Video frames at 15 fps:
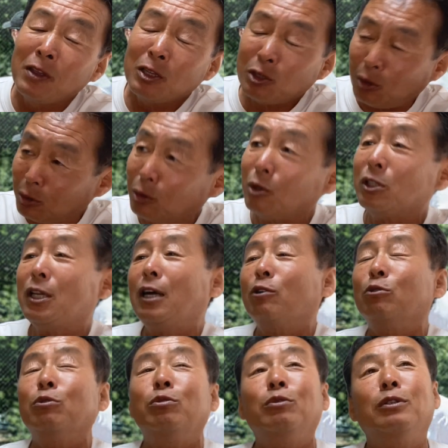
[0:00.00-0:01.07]
ちょっとした
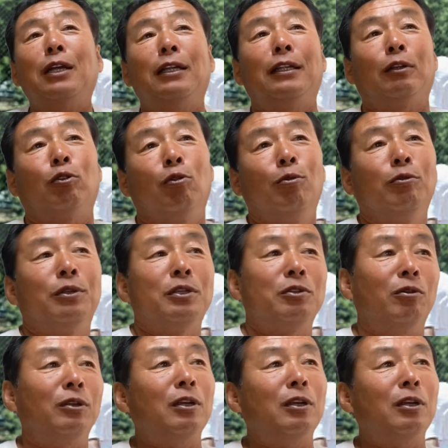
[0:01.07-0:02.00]
工夫なんだと思うんですよ。